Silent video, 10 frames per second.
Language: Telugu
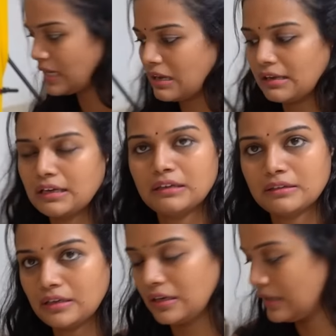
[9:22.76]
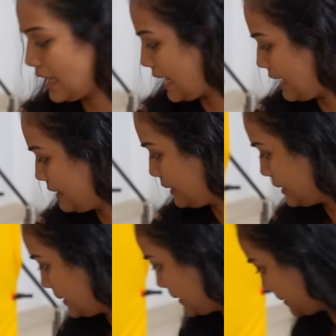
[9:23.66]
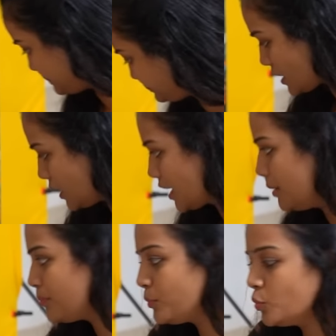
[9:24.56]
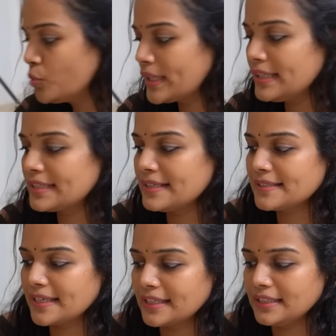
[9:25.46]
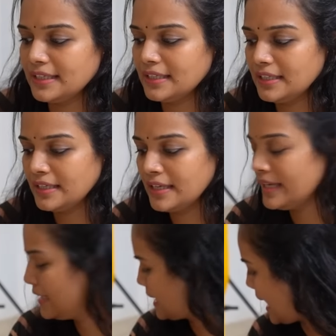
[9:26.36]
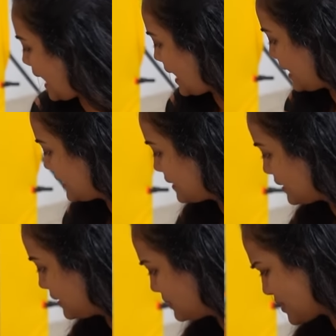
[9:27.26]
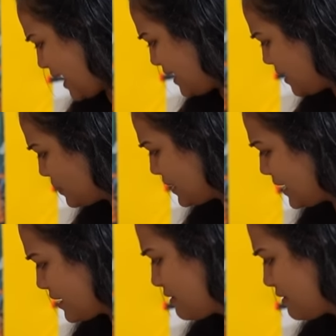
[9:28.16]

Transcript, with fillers: అట్ల కర్ర అండ్ ఈ పూరీలు తీసేది అండ్ చాలా ఉన్నాయి